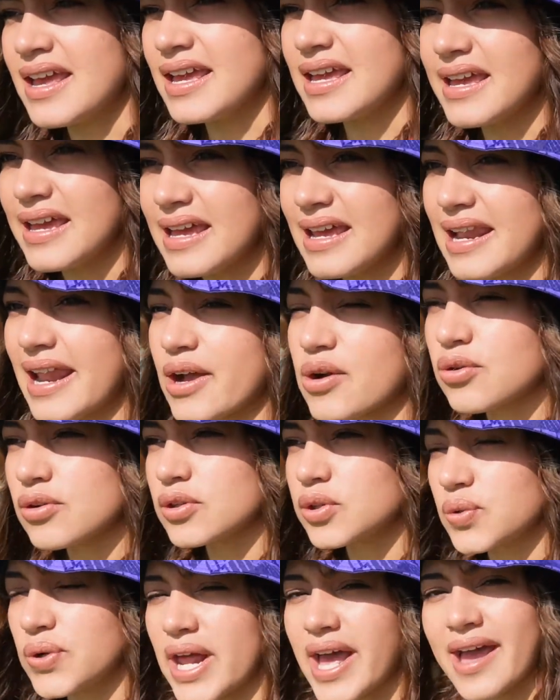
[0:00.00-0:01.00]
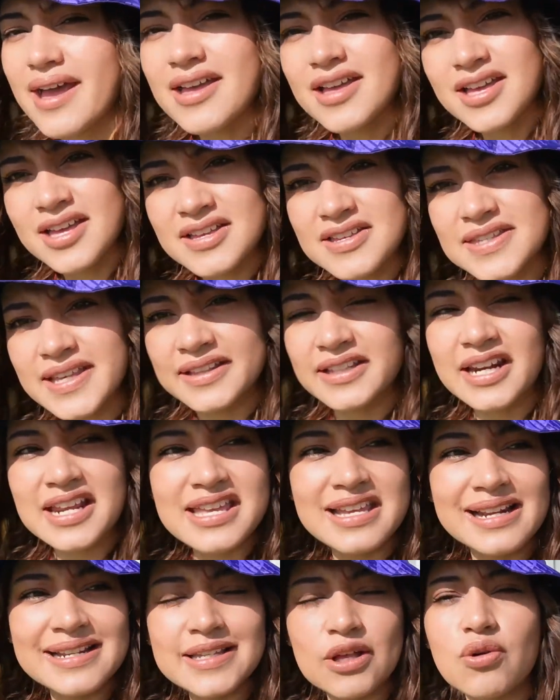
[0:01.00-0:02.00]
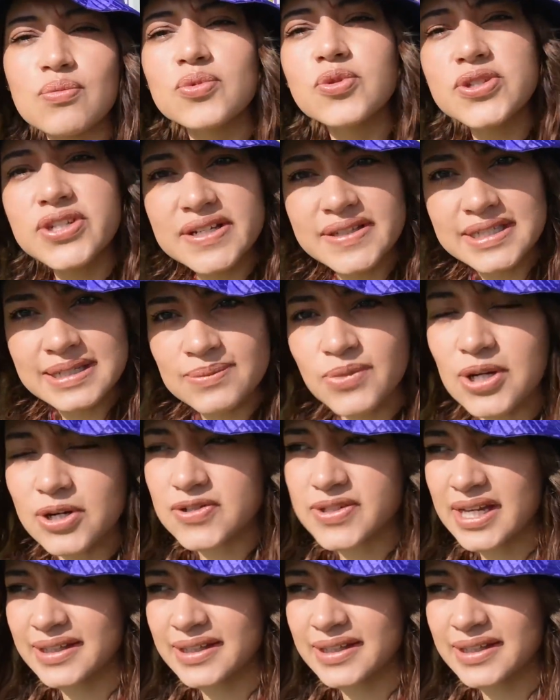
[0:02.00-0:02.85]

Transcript: eh, la cultura se ha tranquilizado muchísimo y los